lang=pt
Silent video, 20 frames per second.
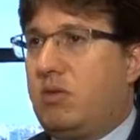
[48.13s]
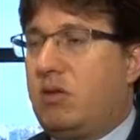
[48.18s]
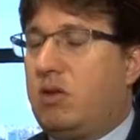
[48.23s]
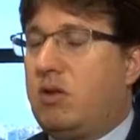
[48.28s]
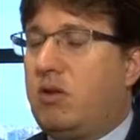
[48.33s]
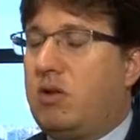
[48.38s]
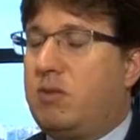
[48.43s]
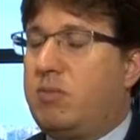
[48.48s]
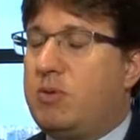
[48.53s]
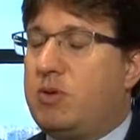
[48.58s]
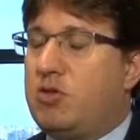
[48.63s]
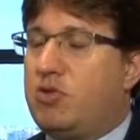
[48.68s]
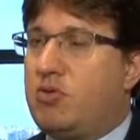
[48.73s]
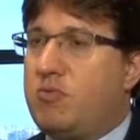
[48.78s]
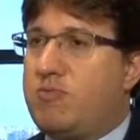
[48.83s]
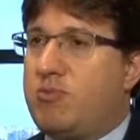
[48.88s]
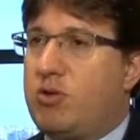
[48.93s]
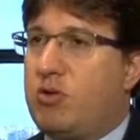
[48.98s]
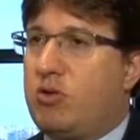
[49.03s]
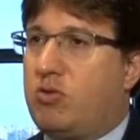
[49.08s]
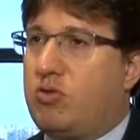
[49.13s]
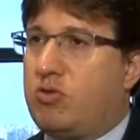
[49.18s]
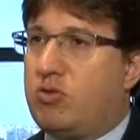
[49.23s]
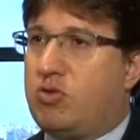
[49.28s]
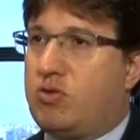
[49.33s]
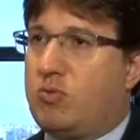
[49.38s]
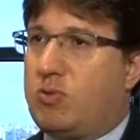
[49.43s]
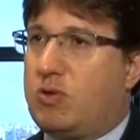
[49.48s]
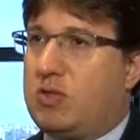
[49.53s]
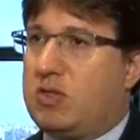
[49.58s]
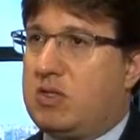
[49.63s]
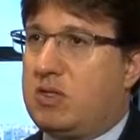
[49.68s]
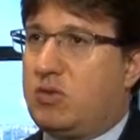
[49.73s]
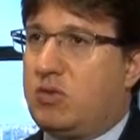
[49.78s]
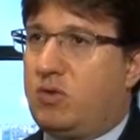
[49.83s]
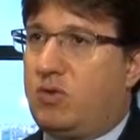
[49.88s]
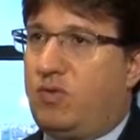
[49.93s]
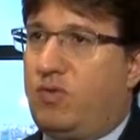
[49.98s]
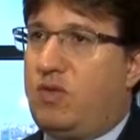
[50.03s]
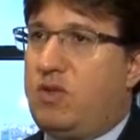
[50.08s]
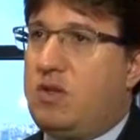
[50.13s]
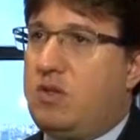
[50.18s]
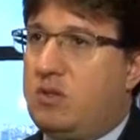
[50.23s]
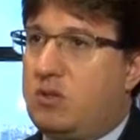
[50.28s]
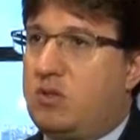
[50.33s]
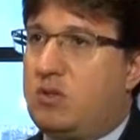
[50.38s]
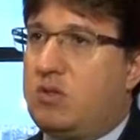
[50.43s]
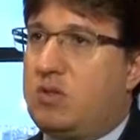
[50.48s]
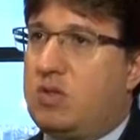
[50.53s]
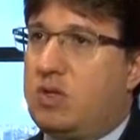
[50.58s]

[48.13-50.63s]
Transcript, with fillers: Então, ele pressupõe que todos os processos físicos